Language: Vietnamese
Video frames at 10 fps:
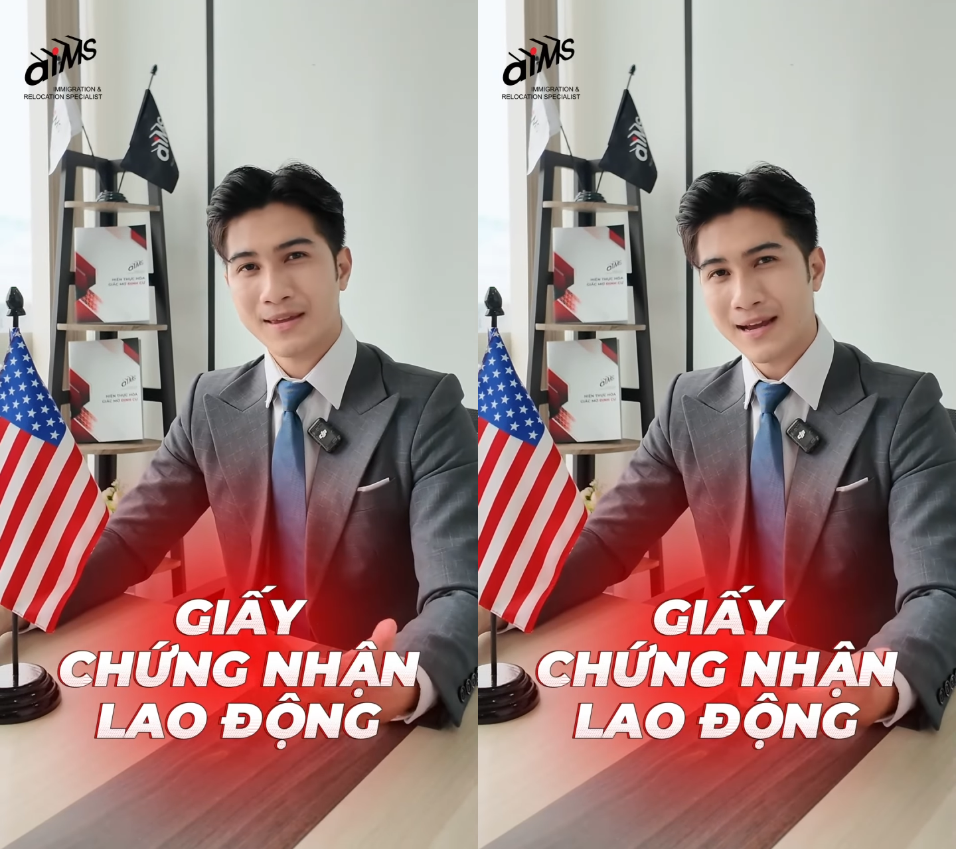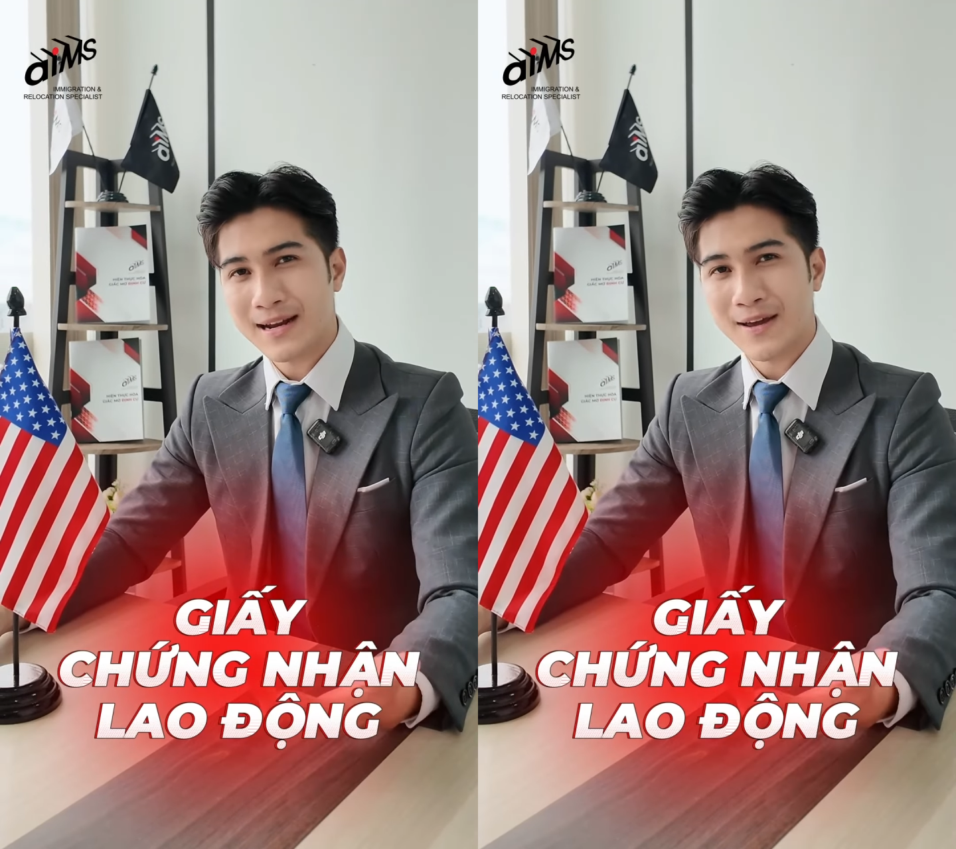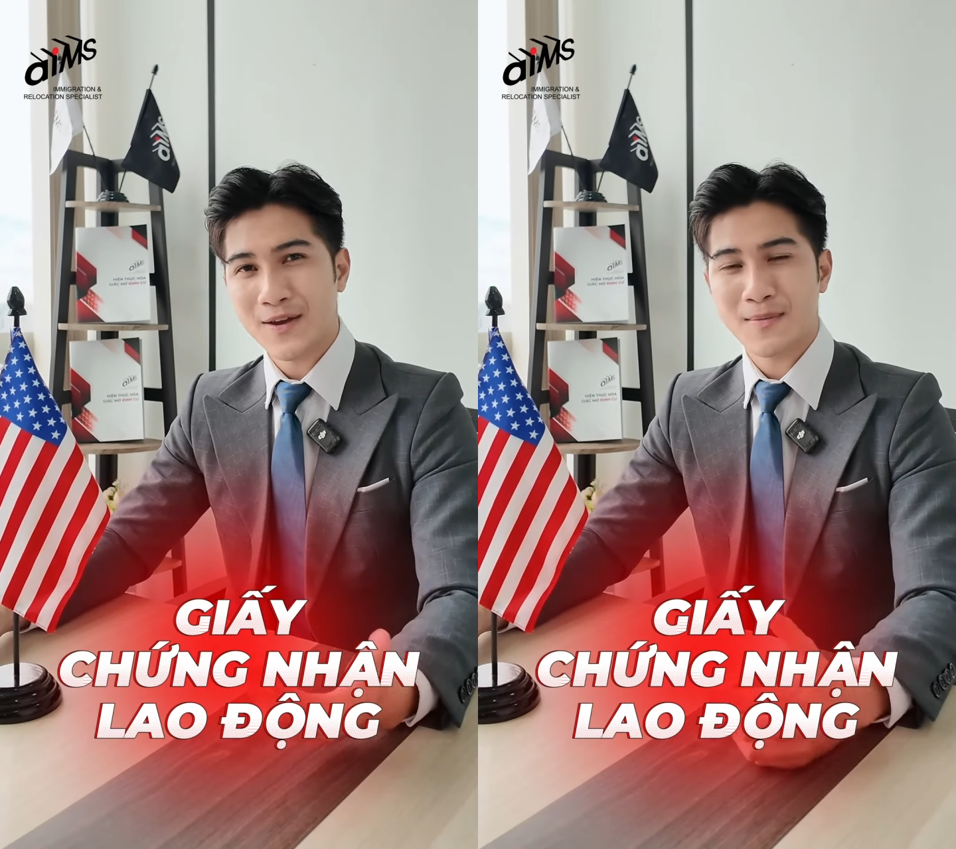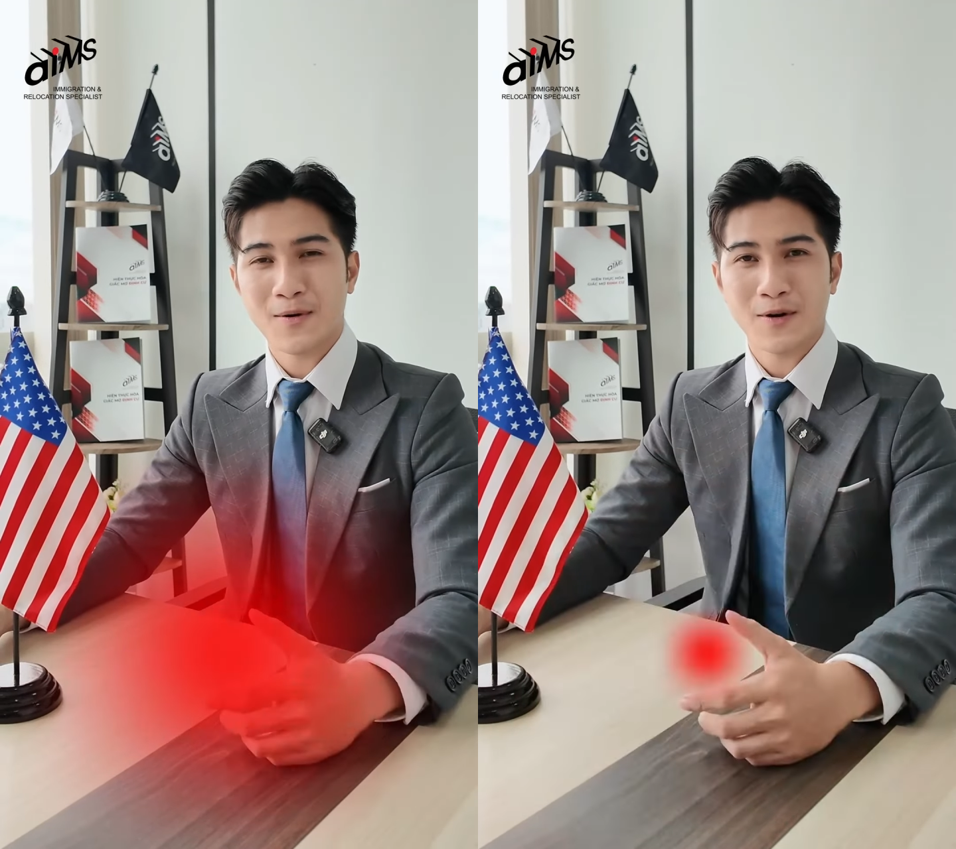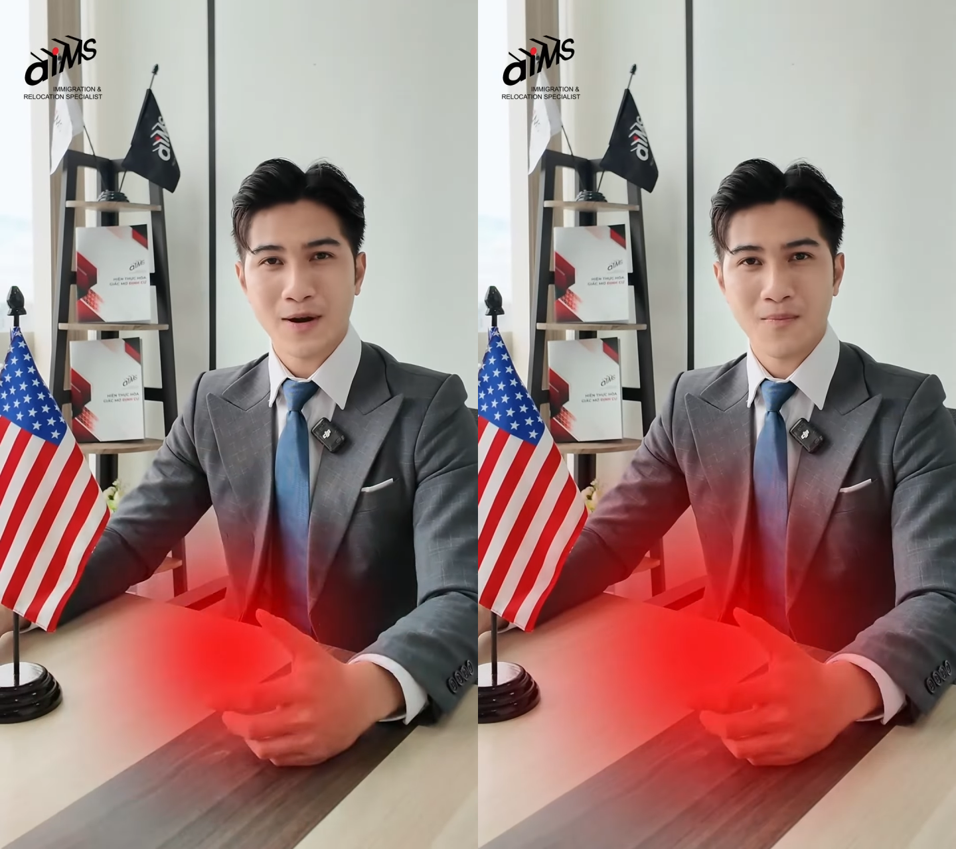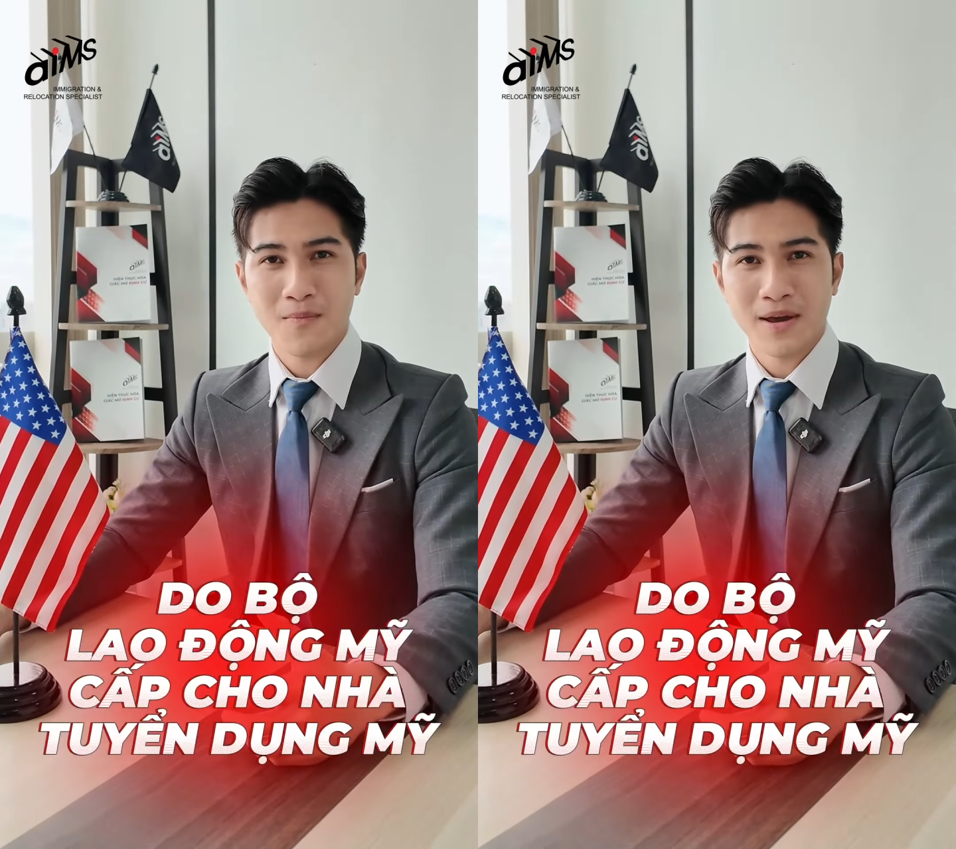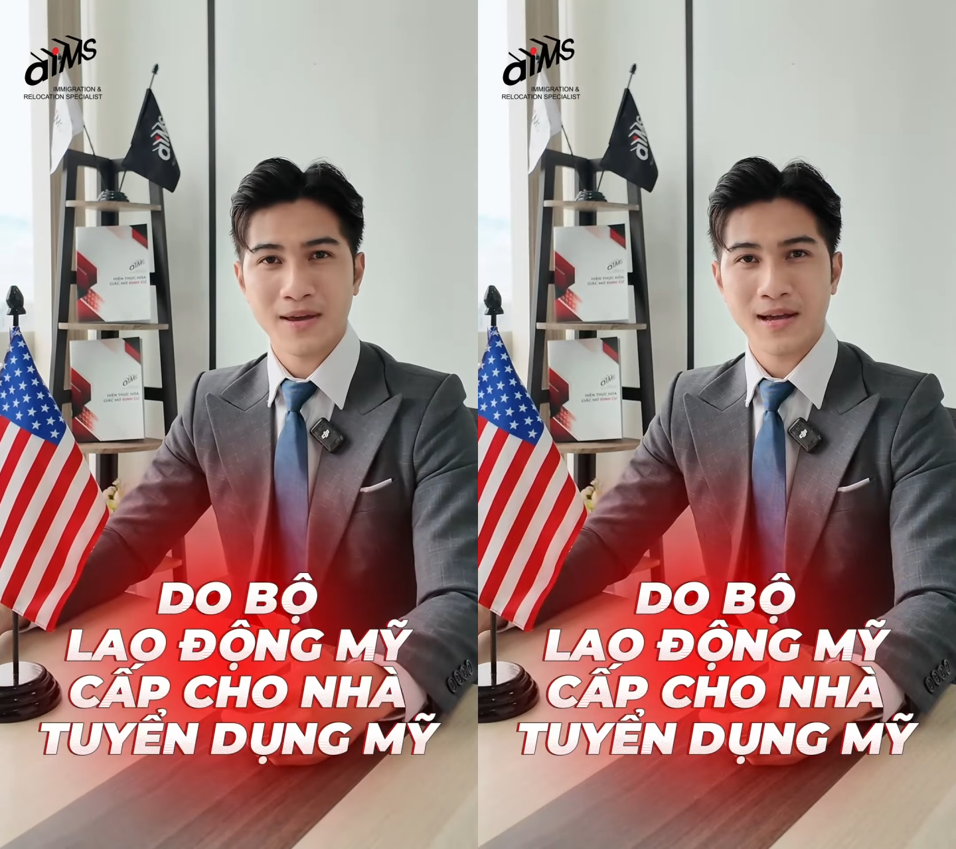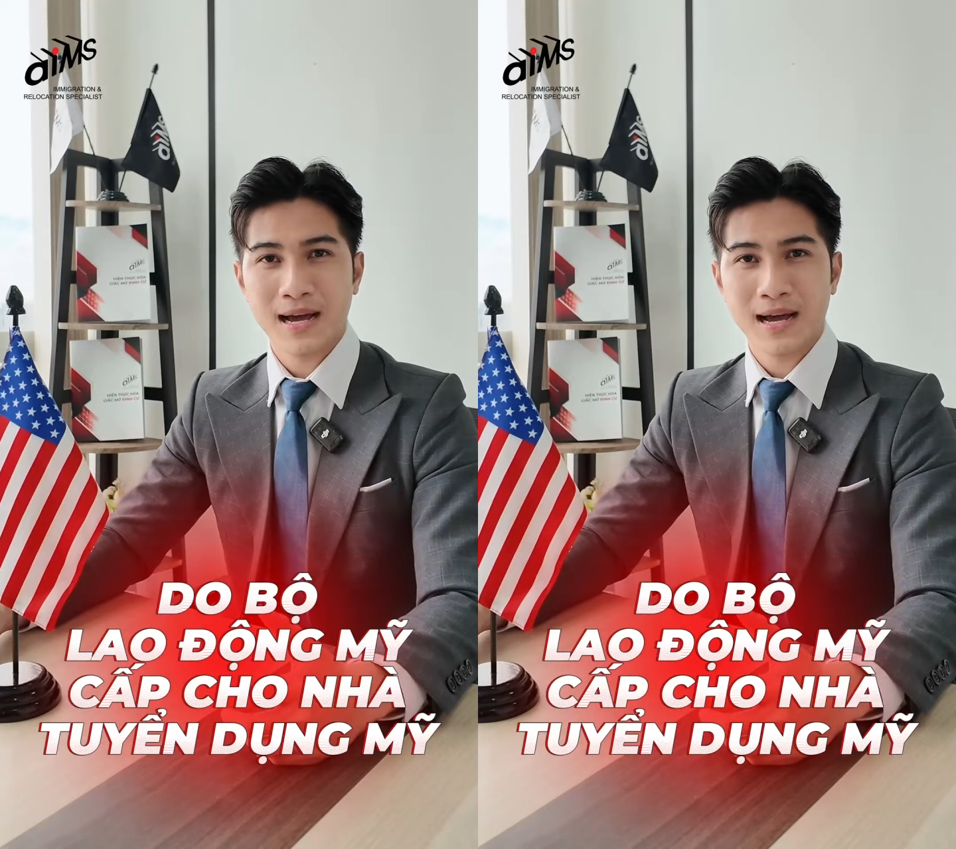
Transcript: Giấy này do Bộ Lao động Mỹ